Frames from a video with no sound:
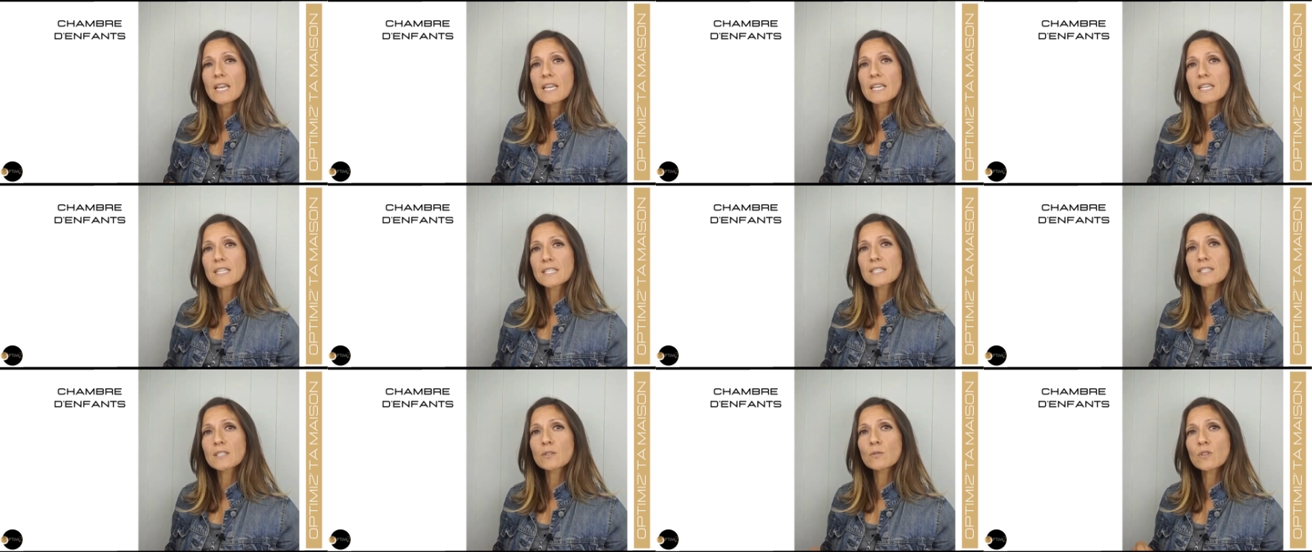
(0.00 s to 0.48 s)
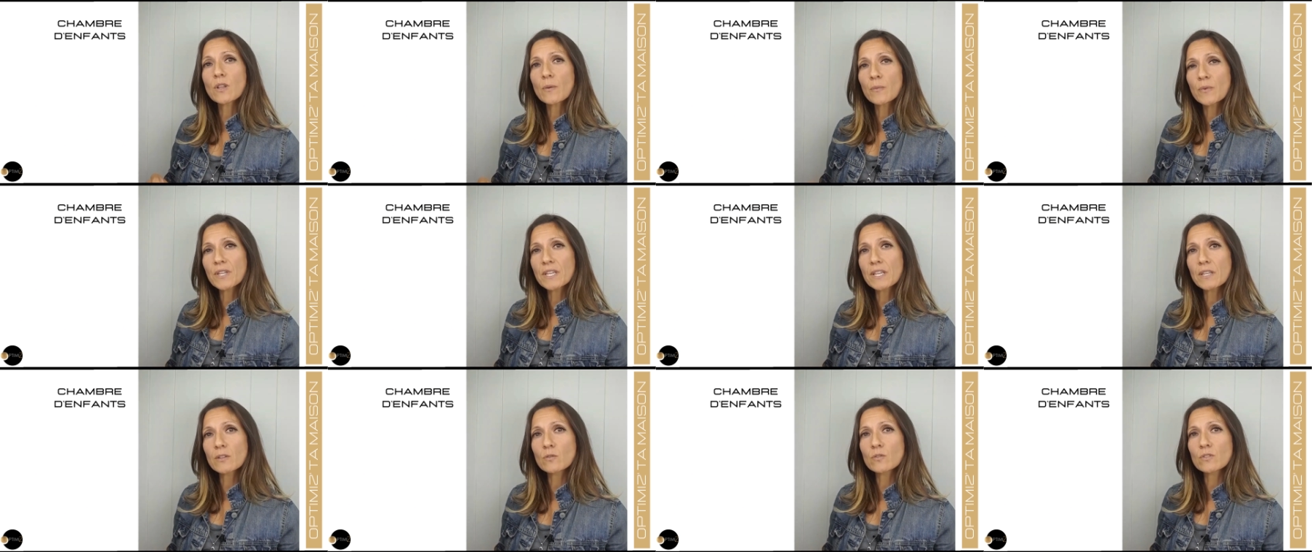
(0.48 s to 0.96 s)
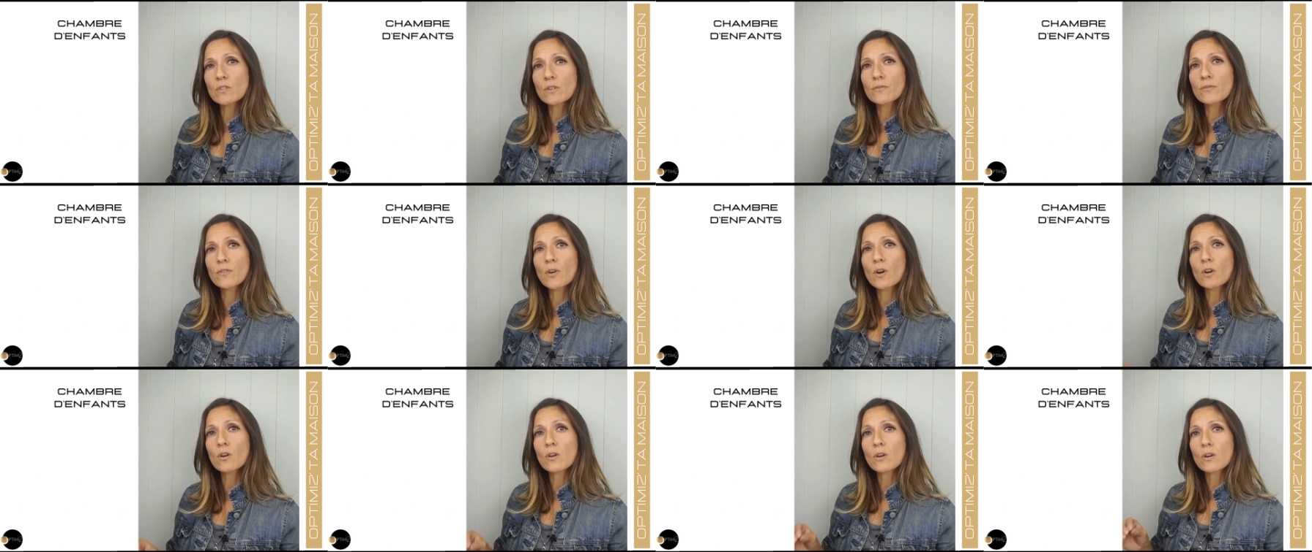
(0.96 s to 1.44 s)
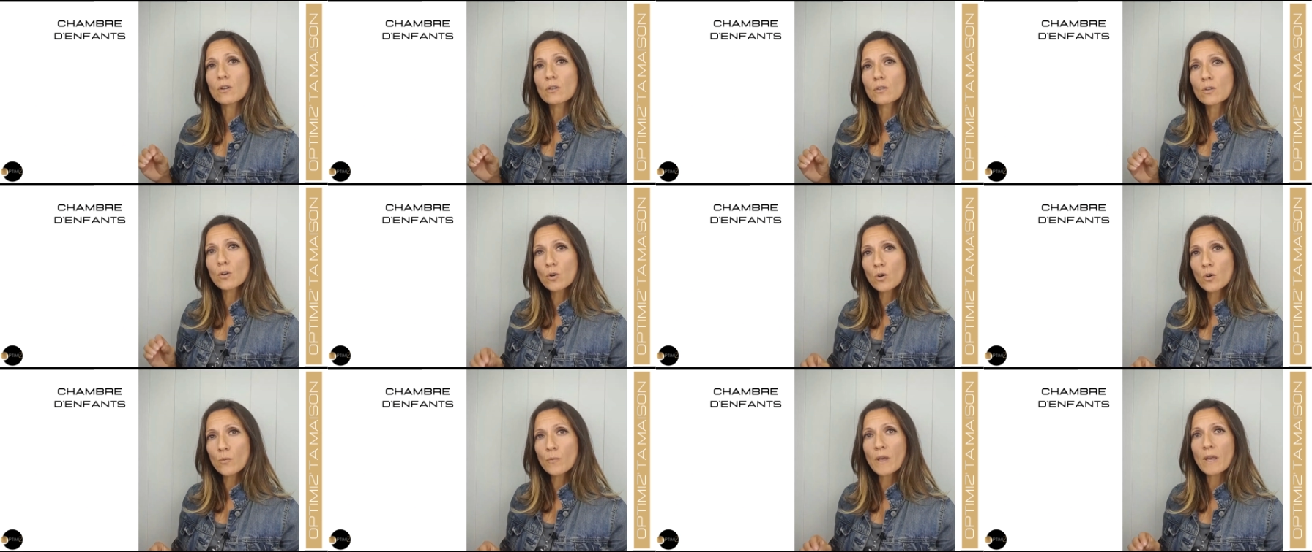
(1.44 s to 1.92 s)
Et si on impliquait nos enfants
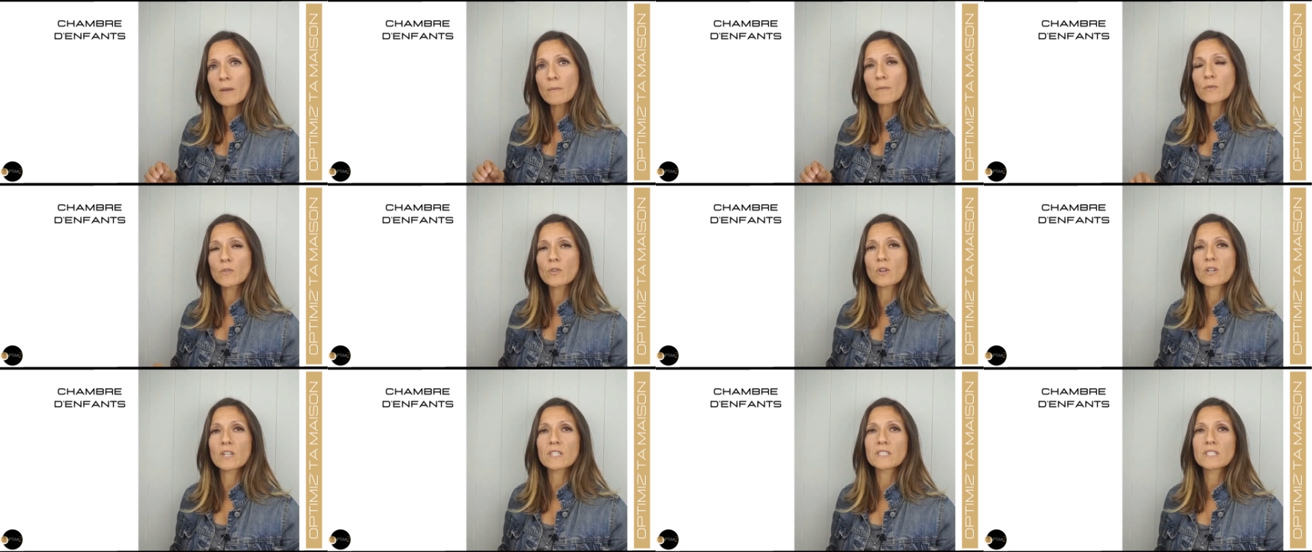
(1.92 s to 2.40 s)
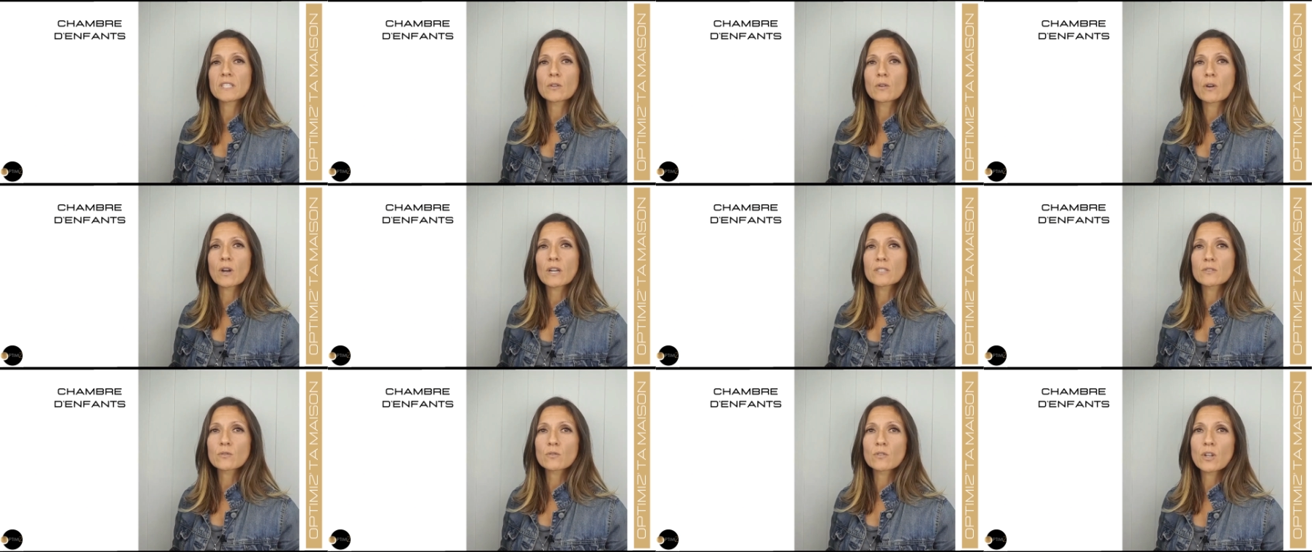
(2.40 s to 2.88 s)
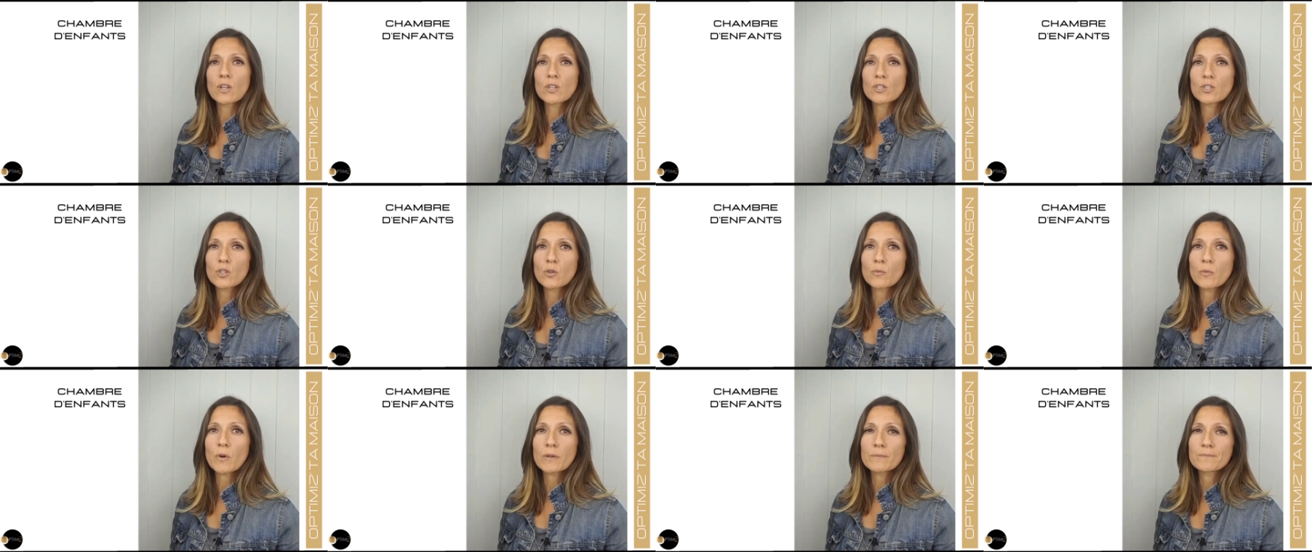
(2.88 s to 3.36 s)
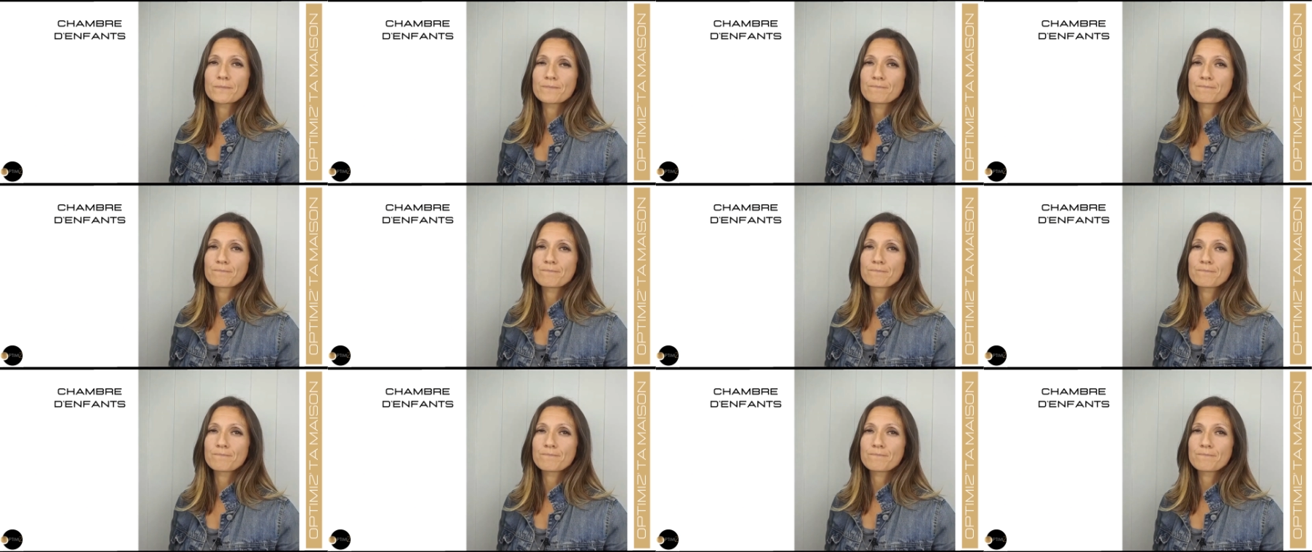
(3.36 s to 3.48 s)
eux-mêmes dans la décoration de leur chambre